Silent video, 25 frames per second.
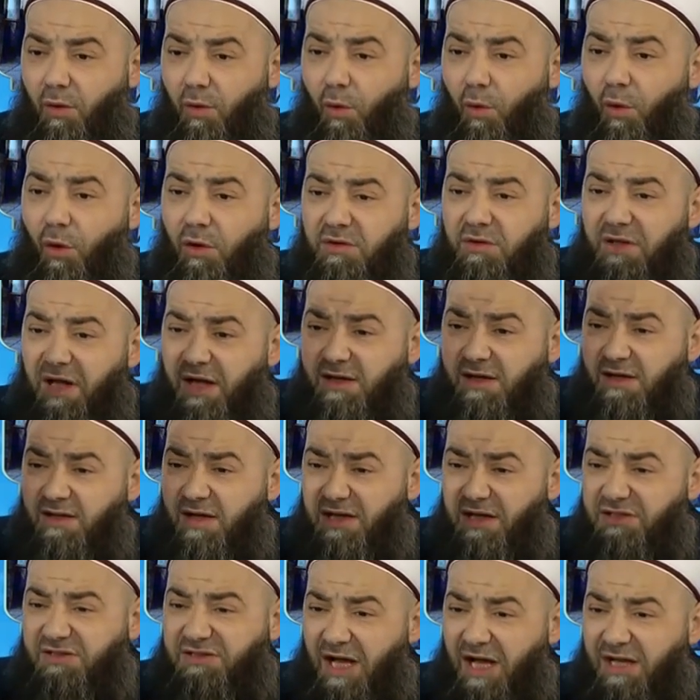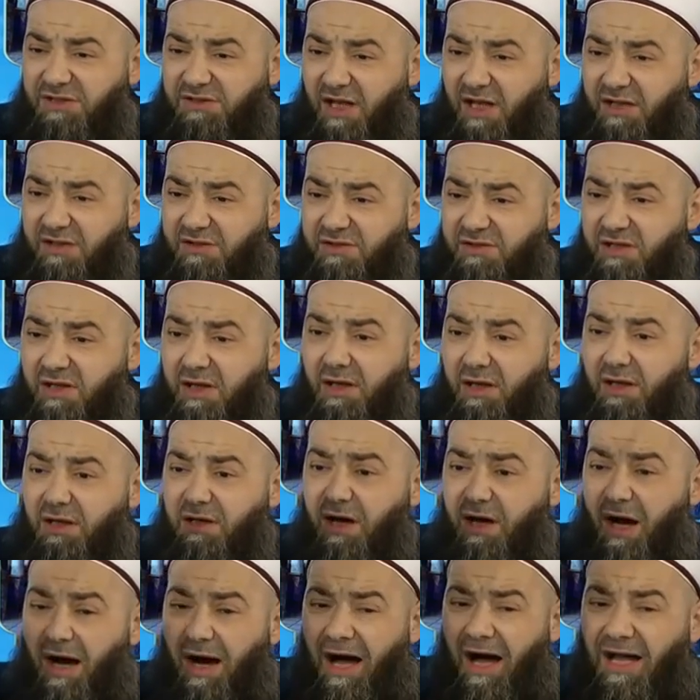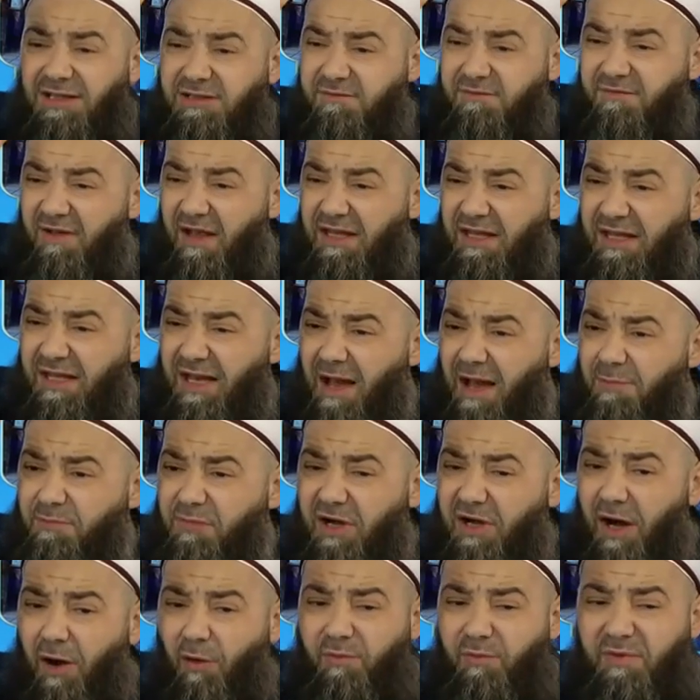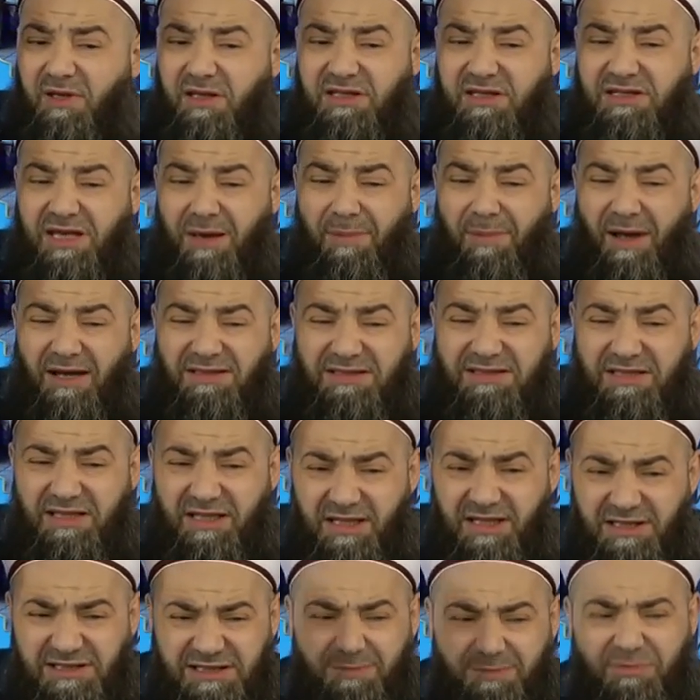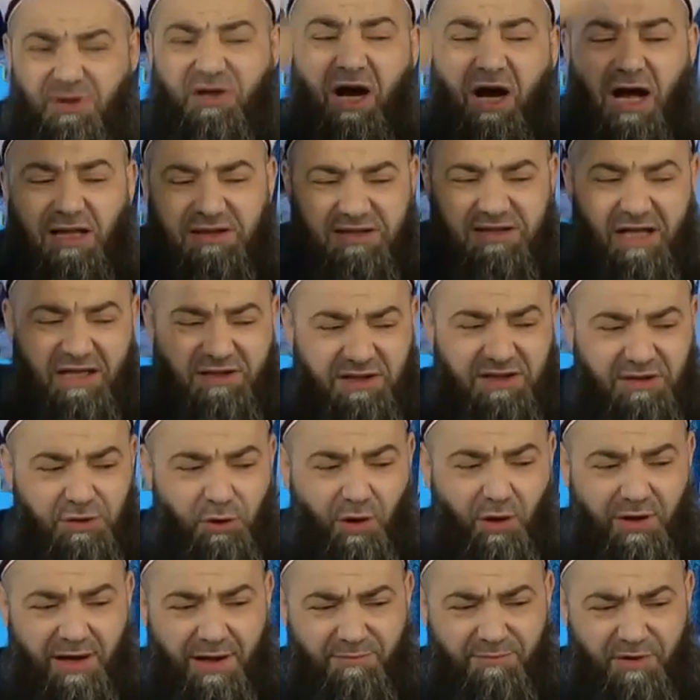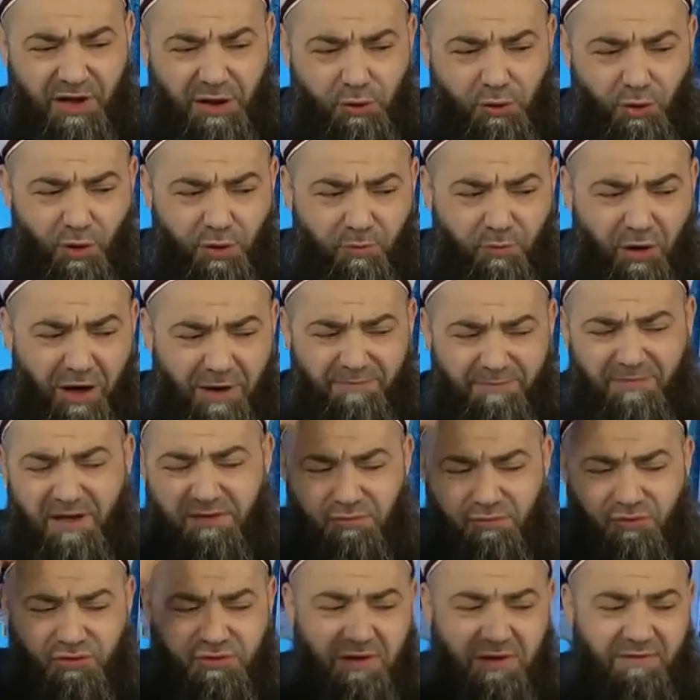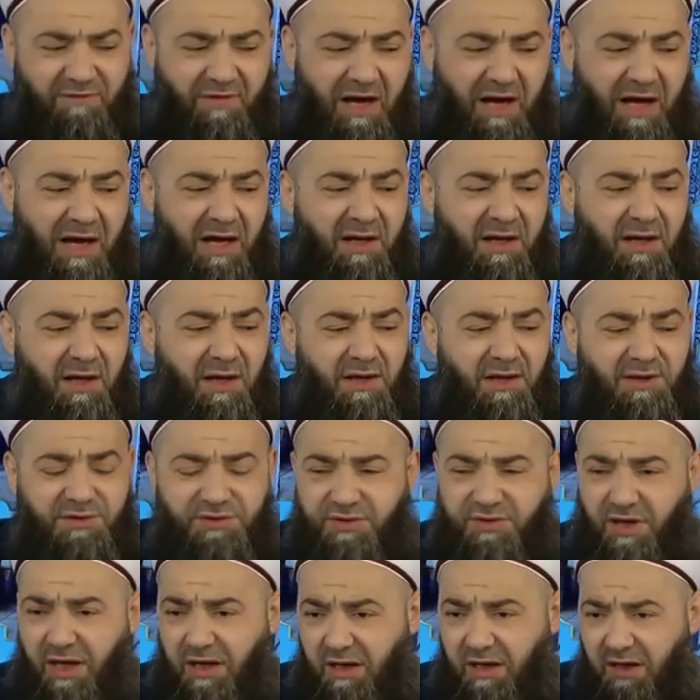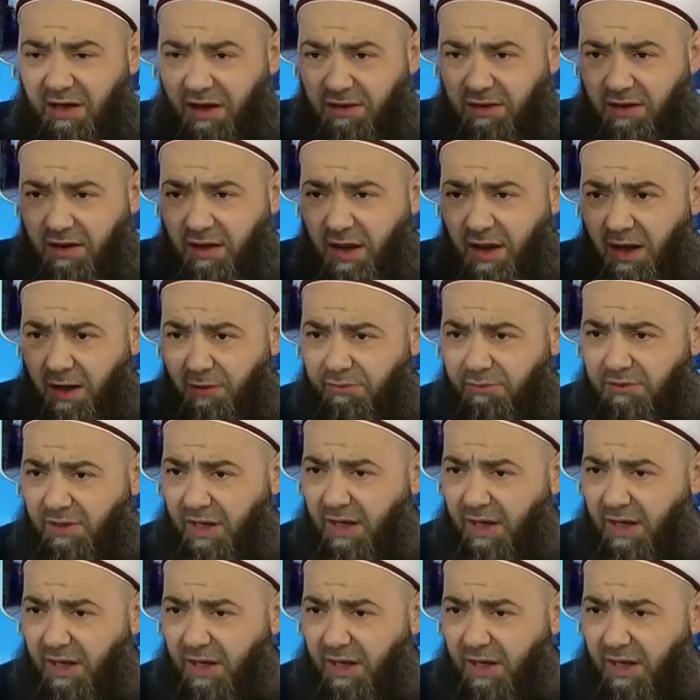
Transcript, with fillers: Onları rastlarsanız At ve İrem kavmini geberttiğiniz gibi katledin diyor emrediyor Muhammed Mustafa sallallahu